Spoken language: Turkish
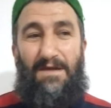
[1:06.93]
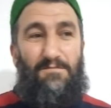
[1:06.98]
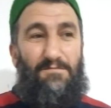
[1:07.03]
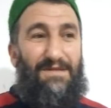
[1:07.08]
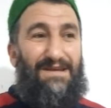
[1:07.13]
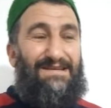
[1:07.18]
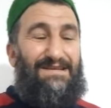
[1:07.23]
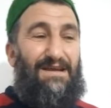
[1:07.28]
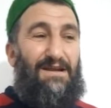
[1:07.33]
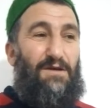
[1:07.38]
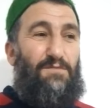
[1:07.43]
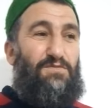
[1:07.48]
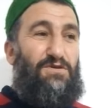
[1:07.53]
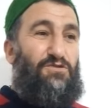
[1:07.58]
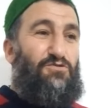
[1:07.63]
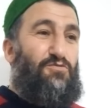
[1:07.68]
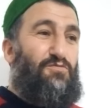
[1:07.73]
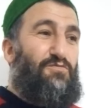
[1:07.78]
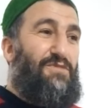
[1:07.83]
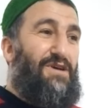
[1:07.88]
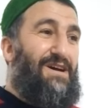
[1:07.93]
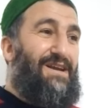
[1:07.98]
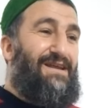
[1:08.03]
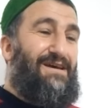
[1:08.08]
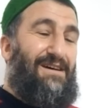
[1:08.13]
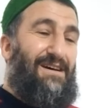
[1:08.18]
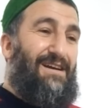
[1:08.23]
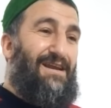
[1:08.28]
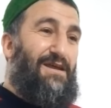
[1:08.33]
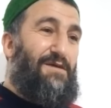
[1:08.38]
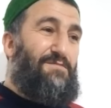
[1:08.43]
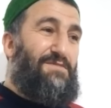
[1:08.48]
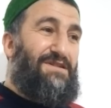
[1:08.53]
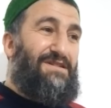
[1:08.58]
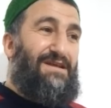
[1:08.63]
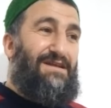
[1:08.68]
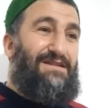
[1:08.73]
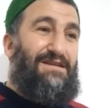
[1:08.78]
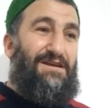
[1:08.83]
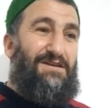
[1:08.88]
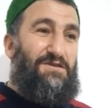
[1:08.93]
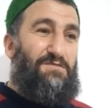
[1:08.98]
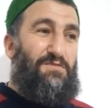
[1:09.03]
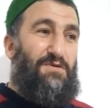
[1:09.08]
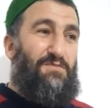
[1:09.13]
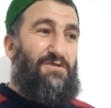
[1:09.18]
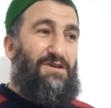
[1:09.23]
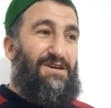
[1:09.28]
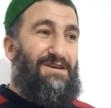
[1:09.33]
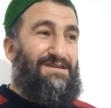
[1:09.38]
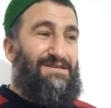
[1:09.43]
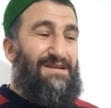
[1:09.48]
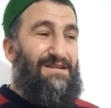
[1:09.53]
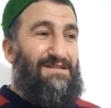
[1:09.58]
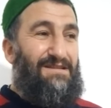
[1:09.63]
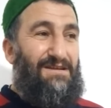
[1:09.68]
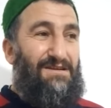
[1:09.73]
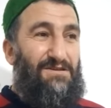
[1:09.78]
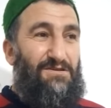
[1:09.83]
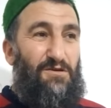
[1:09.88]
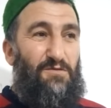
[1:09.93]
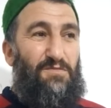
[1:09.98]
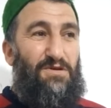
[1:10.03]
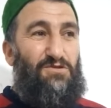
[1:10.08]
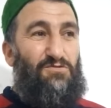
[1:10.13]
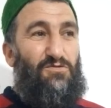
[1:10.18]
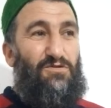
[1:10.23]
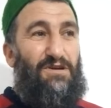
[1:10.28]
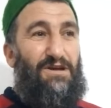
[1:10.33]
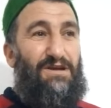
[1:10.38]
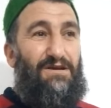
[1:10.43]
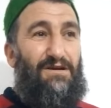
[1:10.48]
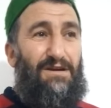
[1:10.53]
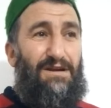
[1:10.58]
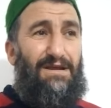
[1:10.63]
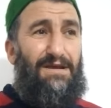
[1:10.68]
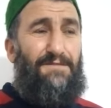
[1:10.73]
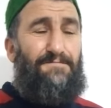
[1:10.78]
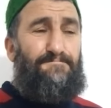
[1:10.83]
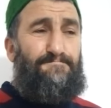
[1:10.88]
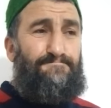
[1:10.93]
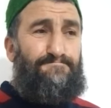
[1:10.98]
Mesela bir gün mane aleminde Terzibabı Hazretleri Rahmetullahi Ali